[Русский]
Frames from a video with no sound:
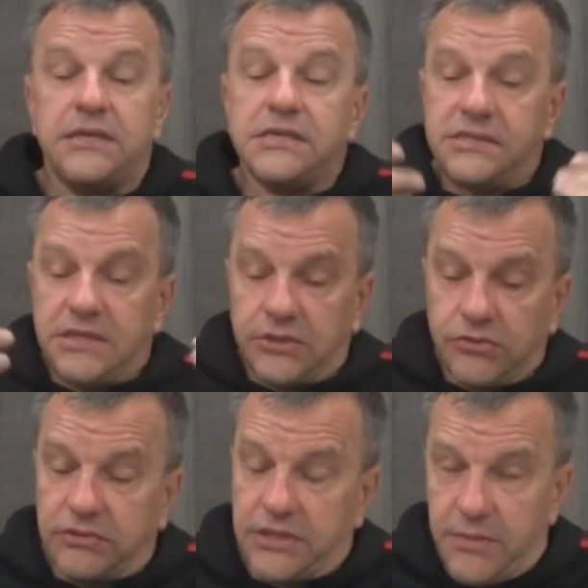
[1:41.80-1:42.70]
если
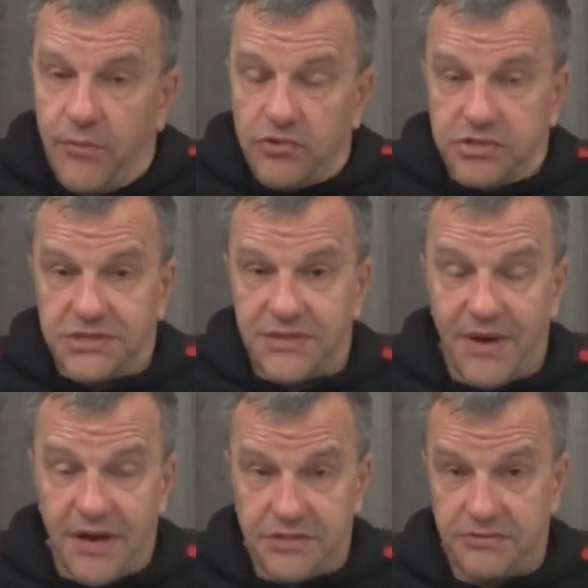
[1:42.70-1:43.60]
кто-то не может
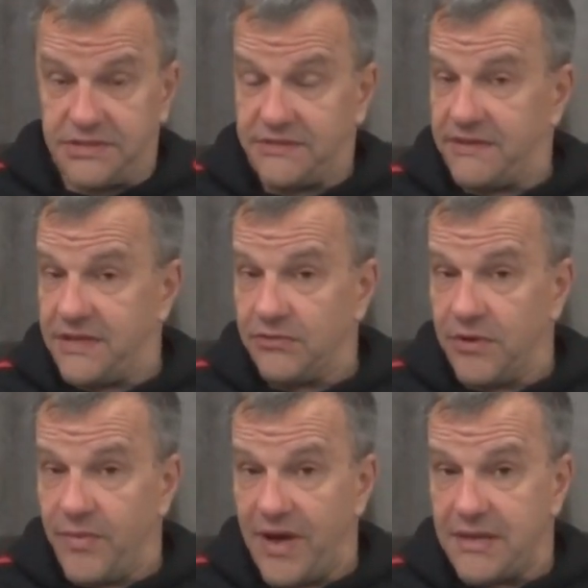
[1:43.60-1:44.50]
заморачиваться
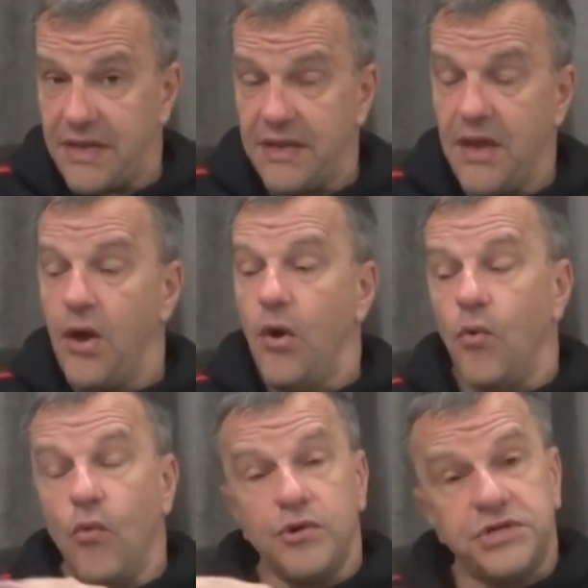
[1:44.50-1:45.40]
водяной баней,
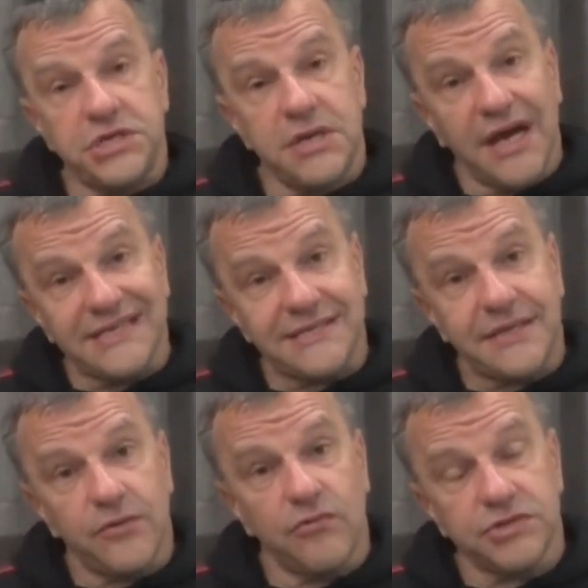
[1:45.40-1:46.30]
очень
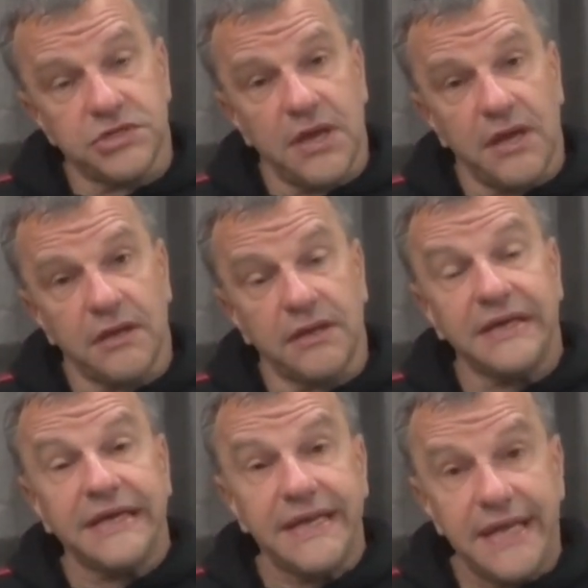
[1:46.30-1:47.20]
осторожно
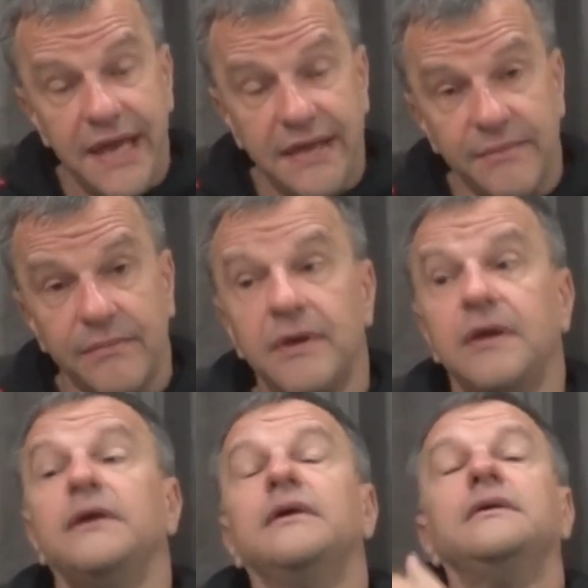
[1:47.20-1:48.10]
греем
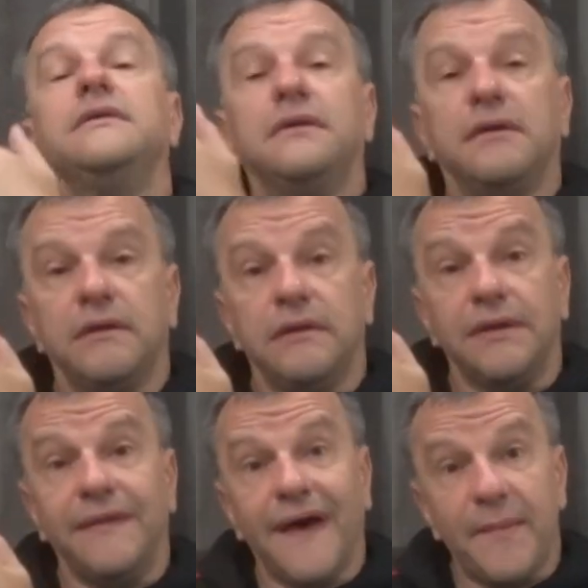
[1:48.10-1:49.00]

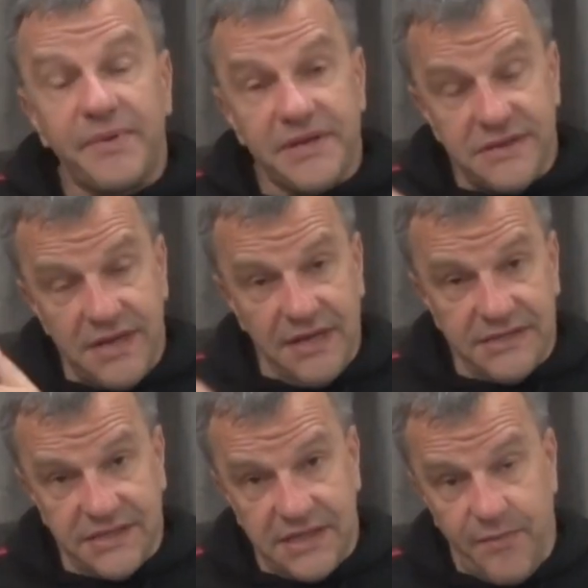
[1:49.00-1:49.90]
на пределе
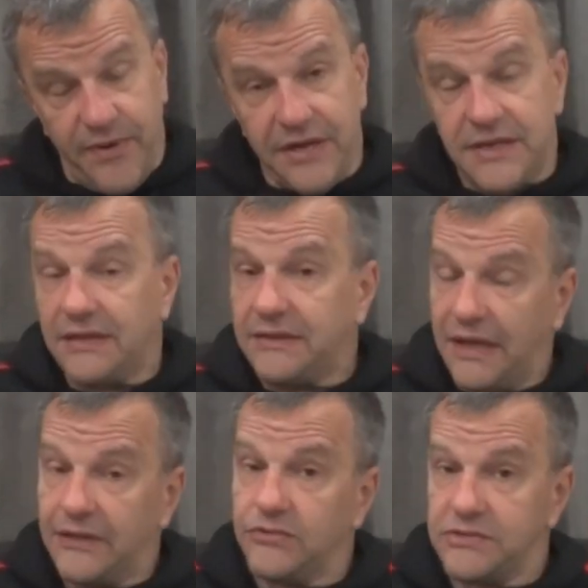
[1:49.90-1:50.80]
закипания
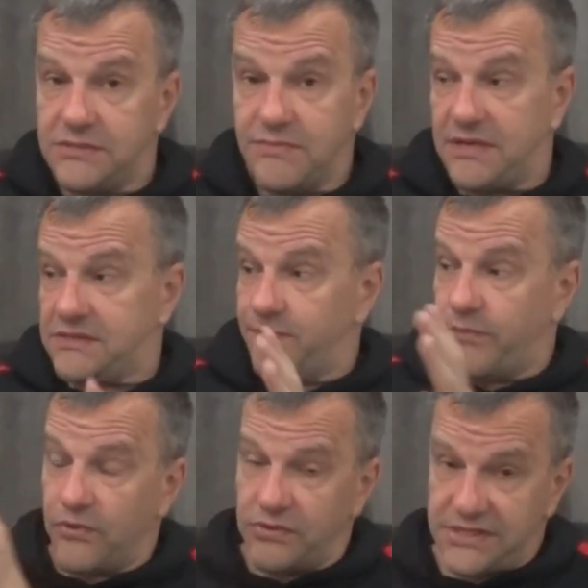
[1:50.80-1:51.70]
данную смесь
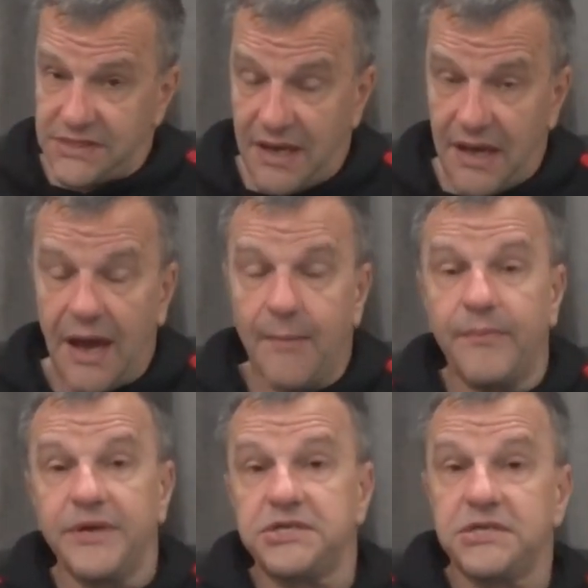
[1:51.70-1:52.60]
просто
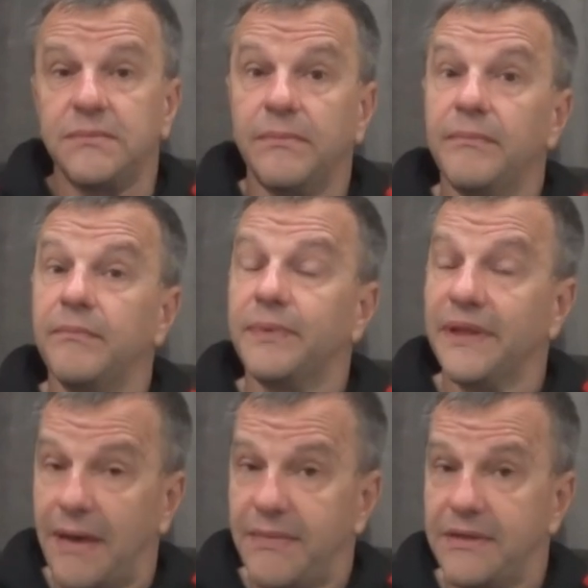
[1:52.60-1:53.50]
обычным
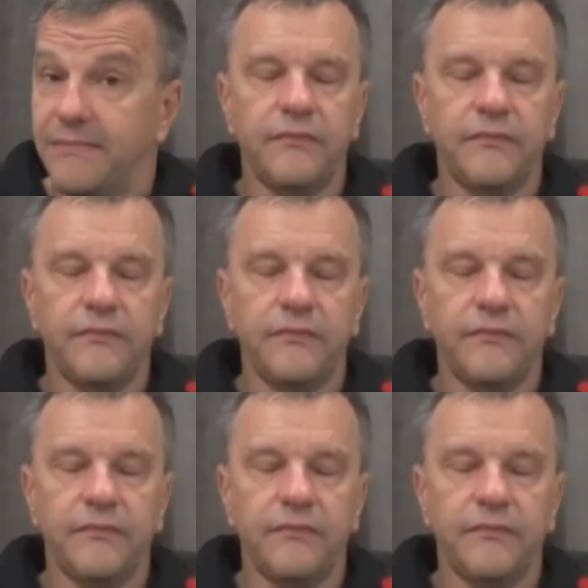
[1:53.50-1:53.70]
пламенем.